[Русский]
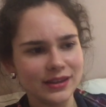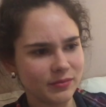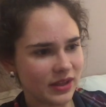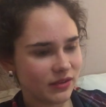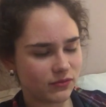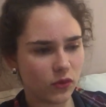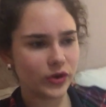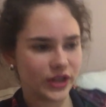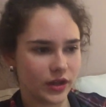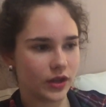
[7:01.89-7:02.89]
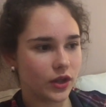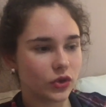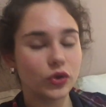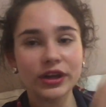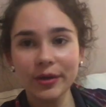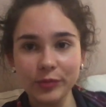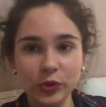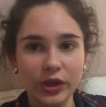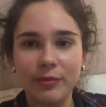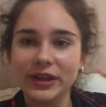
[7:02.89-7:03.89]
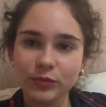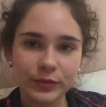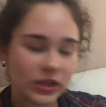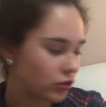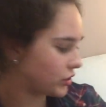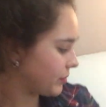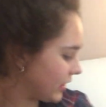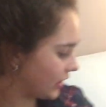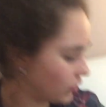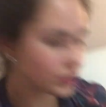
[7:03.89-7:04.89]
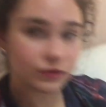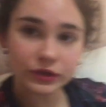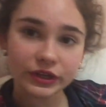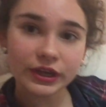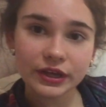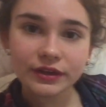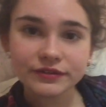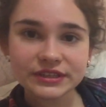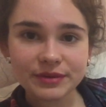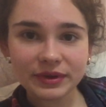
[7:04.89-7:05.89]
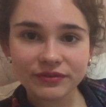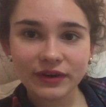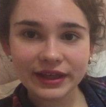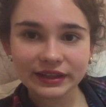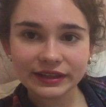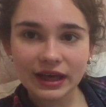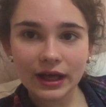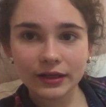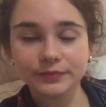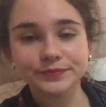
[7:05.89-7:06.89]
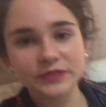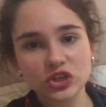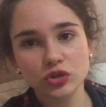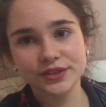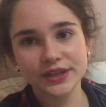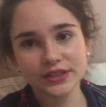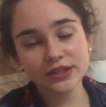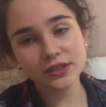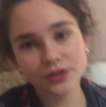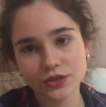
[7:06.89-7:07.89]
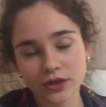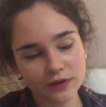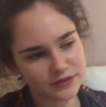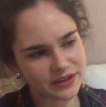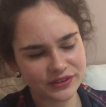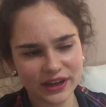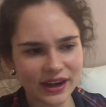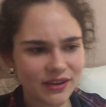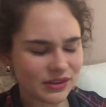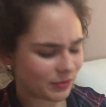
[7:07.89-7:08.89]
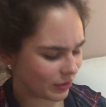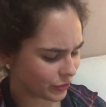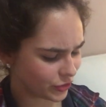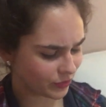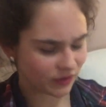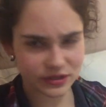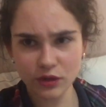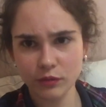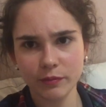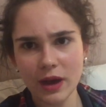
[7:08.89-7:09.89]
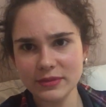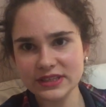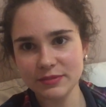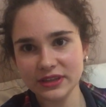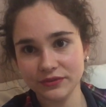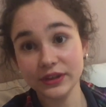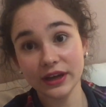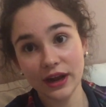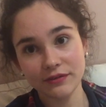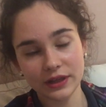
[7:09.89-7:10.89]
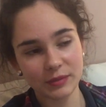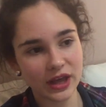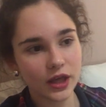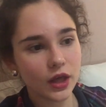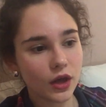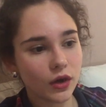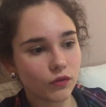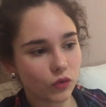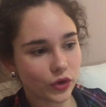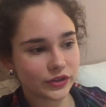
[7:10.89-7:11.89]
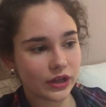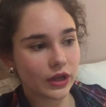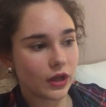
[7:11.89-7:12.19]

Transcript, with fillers: там на айфоне, но на компьютер. Поэтому мне нужно перекинуть вот все мои файлы на жесткий диск, все фотографии, потому что у меня в основном память забита фотографиями. Вот.